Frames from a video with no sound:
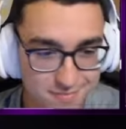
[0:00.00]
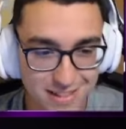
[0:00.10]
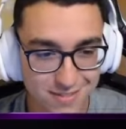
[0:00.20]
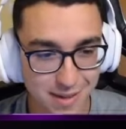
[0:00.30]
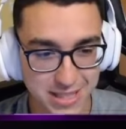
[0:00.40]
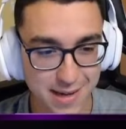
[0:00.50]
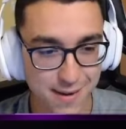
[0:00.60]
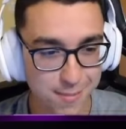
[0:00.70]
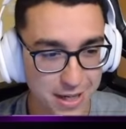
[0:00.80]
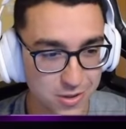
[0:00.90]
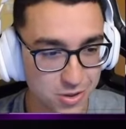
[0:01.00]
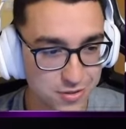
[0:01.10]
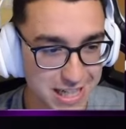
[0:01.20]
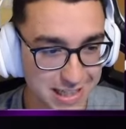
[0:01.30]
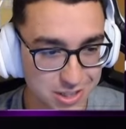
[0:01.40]
Vamos a grabar para YouTube,
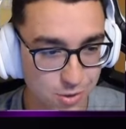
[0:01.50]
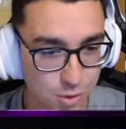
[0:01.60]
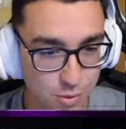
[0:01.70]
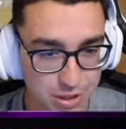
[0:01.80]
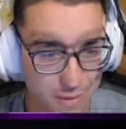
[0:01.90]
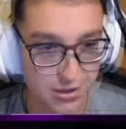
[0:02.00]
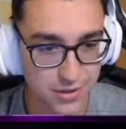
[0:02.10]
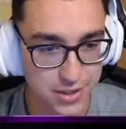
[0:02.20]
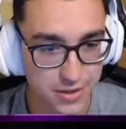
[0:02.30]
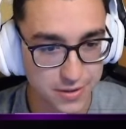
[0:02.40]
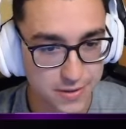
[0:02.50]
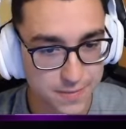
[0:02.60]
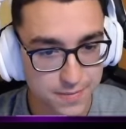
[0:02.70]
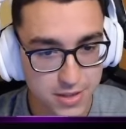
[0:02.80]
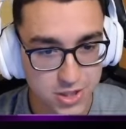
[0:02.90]
chat. Estoy muy motivado, tío.
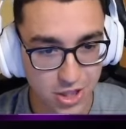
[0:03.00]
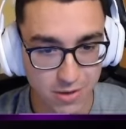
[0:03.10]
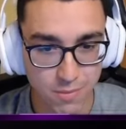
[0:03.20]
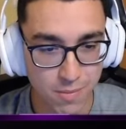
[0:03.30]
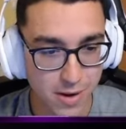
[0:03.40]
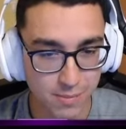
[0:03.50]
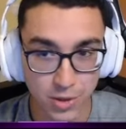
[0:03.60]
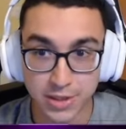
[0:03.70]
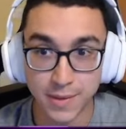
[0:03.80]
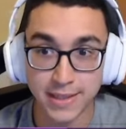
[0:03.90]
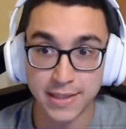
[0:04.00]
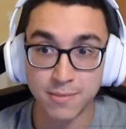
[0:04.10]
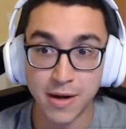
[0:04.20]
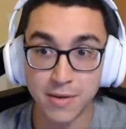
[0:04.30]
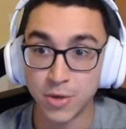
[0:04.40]
Estoy very motivated,
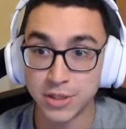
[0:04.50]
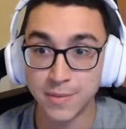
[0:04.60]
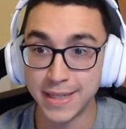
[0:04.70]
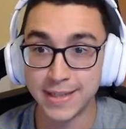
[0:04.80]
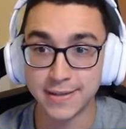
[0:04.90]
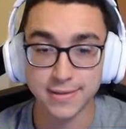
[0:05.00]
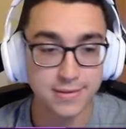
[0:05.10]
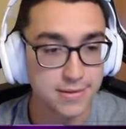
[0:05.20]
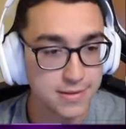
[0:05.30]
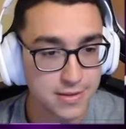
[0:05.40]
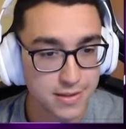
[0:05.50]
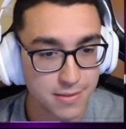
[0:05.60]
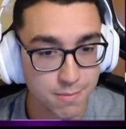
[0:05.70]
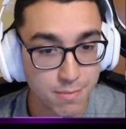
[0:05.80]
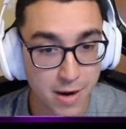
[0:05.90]
very motivated.
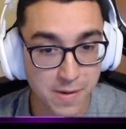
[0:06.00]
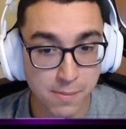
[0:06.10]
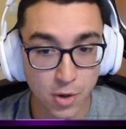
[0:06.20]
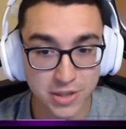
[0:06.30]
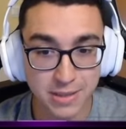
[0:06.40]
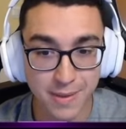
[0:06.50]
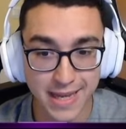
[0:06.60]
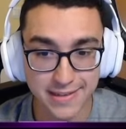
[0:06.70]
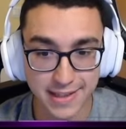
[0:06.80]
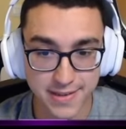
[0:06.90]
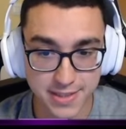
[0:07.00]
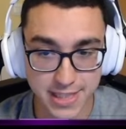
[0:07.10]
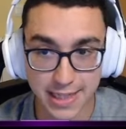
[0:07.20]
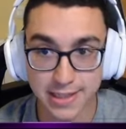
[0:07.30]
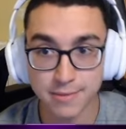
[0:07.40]
Very motivated,
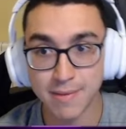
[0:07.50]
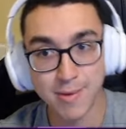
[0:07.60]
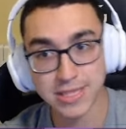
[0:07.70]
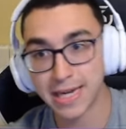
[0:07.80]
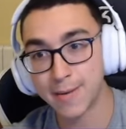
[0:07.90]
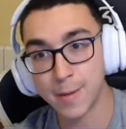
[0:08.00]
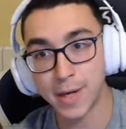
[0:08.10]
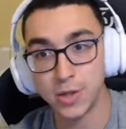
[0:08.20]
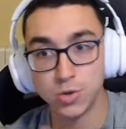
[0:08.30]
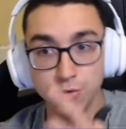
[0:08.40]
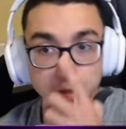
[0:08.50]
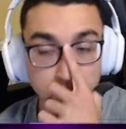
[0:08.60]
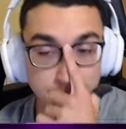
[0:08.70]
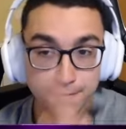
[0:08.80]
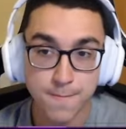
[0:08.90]
chat. Vamos a grabar para YouTube, tío.
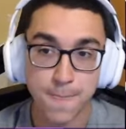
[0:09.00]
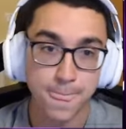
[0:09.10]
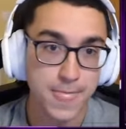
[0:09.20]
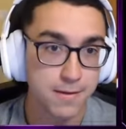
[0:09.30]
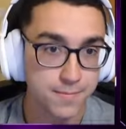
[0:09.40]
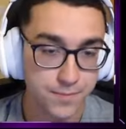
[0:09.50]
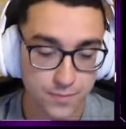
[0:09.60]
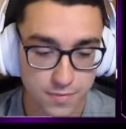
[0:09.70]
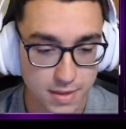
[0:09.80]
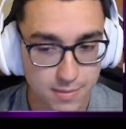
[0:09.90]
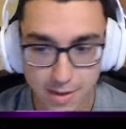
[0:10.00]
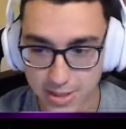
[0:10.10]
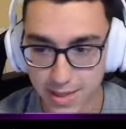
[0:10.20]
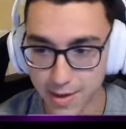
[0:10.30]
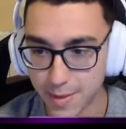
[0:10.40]
Vamos a
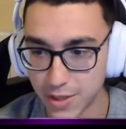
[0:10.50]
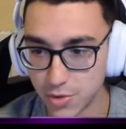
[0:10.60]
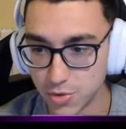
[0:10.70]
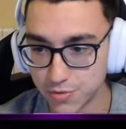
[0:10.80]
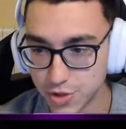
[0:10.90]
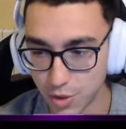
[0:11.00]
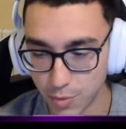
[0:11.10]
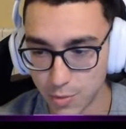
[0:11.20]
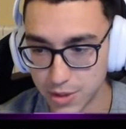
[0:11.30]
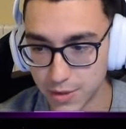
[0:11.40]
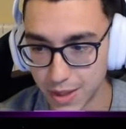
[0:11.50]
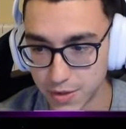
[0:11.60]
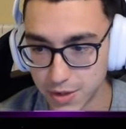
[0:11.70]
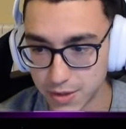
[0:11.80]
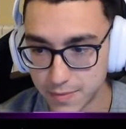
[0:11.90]
grabar para YouTube. Estoy muy motivado,
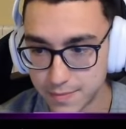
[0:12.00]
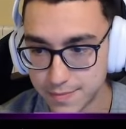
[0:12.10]
tío.